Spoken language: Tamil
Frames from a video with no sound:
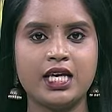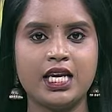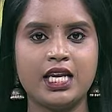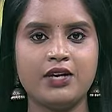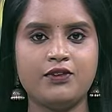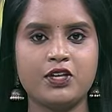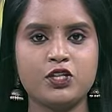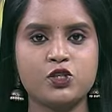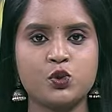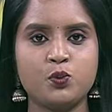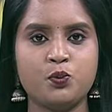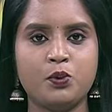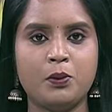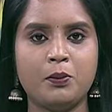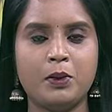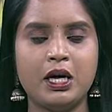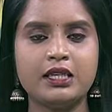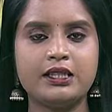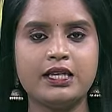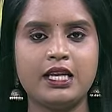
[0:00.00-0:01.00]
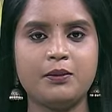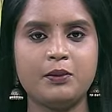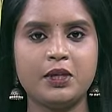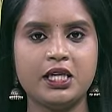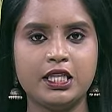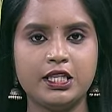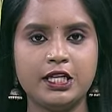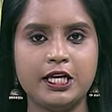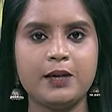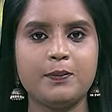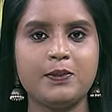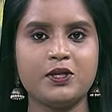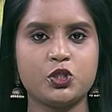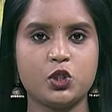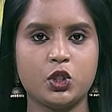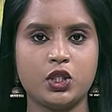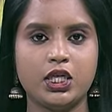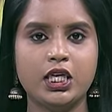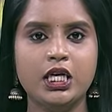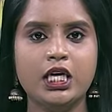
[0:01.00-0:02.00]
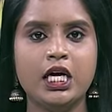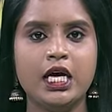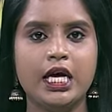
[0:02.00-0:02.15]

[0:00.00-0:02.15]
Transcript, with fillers: தலைவர் சுப்பம்மாள் தலைமையில் நடைபெற்றது